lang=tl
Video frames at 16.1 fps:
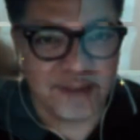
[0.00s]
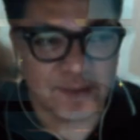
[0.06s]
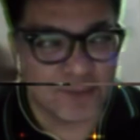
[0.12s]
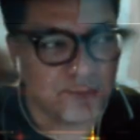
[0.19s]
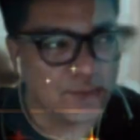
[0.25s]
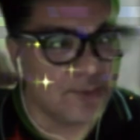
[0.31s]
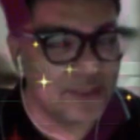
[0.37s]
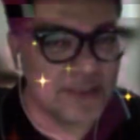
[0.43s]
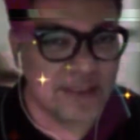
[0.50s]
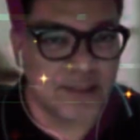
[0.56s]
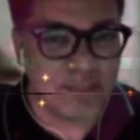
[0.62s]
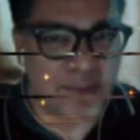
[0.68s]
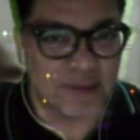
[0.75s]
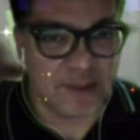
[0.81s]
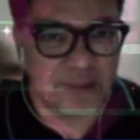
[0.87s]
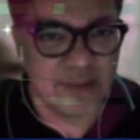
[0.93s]
Kung isa
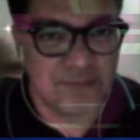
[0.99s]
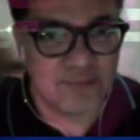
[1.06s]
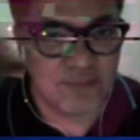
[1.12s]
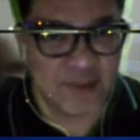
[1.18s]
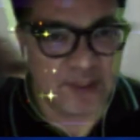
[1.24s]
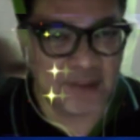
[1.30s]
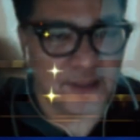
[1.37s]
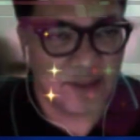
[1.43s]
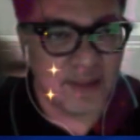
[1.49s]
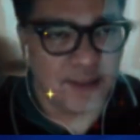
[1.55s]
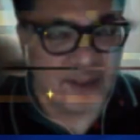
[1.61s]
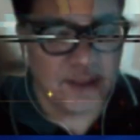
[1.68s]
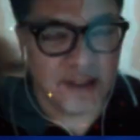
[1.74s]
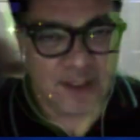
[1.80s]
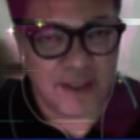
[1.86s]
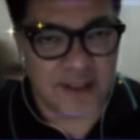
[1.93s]
magdi-deepfake,
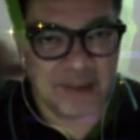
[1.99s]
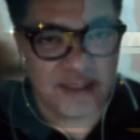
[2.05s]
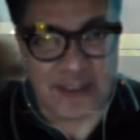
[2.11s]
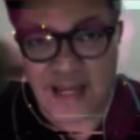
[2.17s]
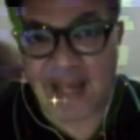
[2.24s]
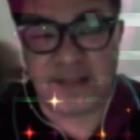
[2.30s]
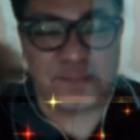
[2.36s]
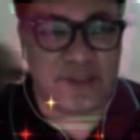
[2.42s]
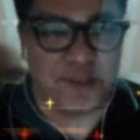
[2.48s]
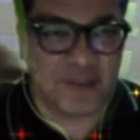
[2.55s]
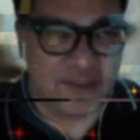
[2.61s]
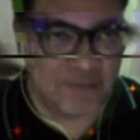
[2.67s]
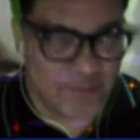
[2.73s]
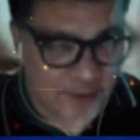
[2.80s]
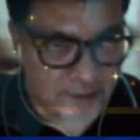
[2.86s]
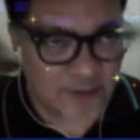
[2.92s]
uh, din lahat
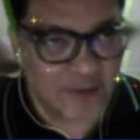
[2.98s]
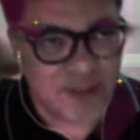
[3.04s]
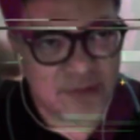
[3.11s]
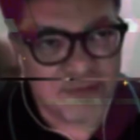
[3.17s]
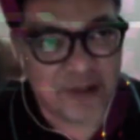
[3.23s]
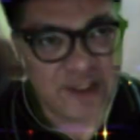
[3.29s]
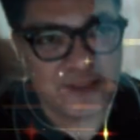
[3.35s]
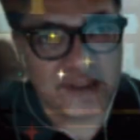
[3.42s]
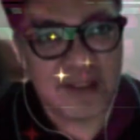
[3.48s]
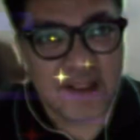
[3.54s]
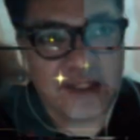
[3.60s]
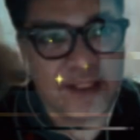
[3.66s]
magdi-deepfake. Okay, fine.